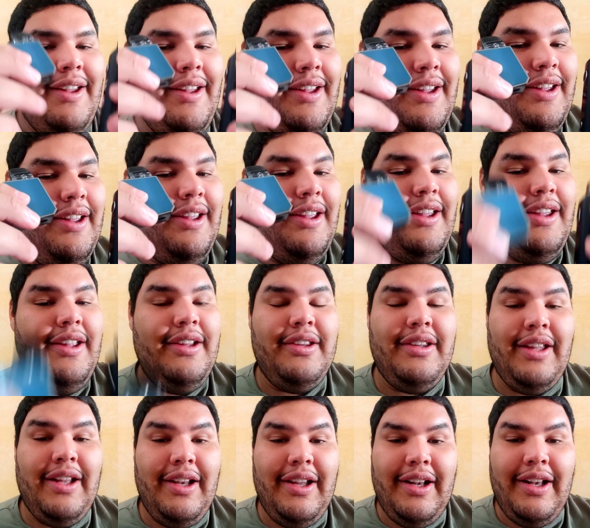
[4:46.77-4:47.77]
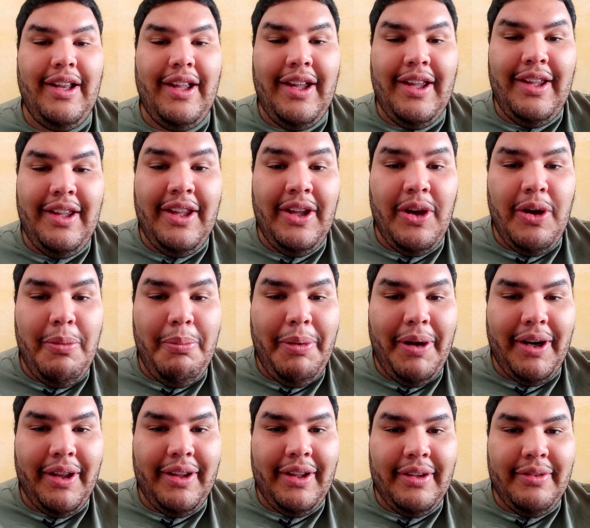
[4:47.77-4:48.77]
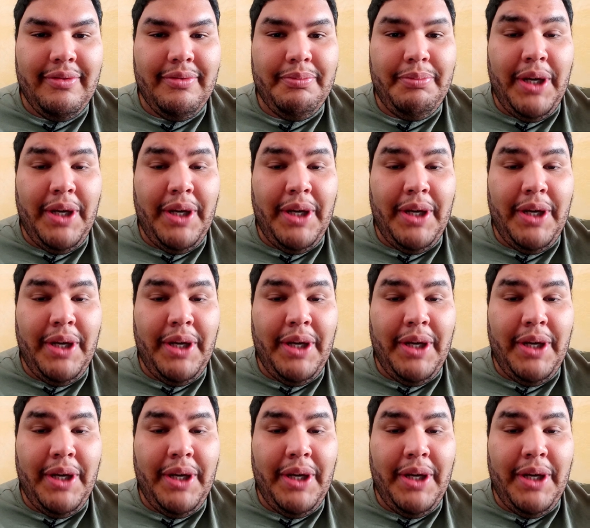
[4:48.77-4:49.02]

Y denle like y compartan.